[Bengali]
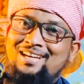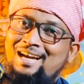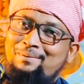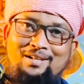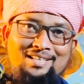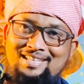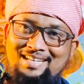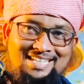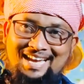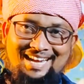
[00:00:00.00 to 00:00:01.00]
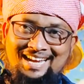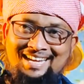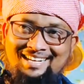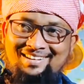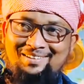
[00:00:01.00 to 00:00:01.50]
আপনাদের দিকে যায় না
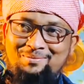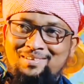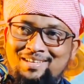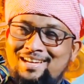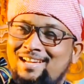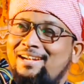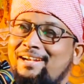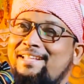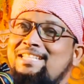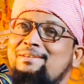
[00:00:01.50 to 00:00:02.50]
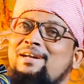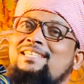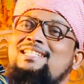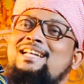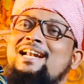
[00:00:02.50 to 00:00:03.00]
ডিজে
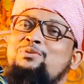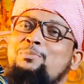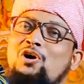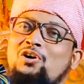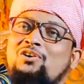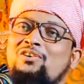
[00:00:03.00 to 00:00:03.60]
বাজিয়ে যারা যুবক